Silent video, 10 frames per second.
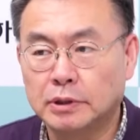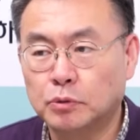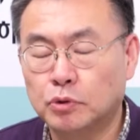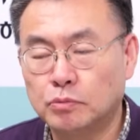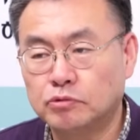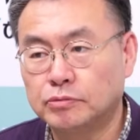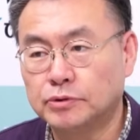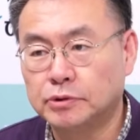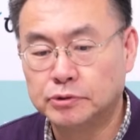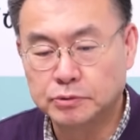그런
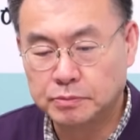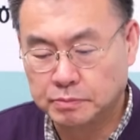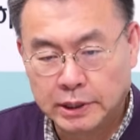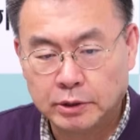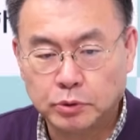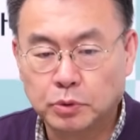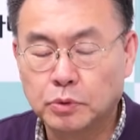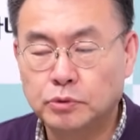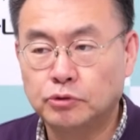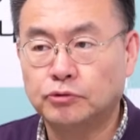부분들 좀
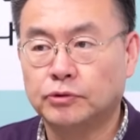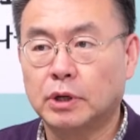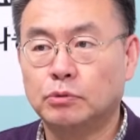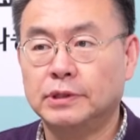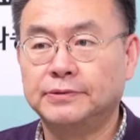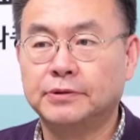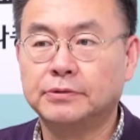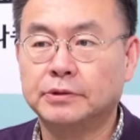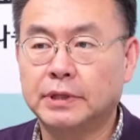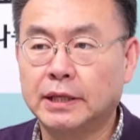이런 뉴스가 오늘
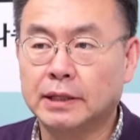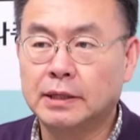있었는데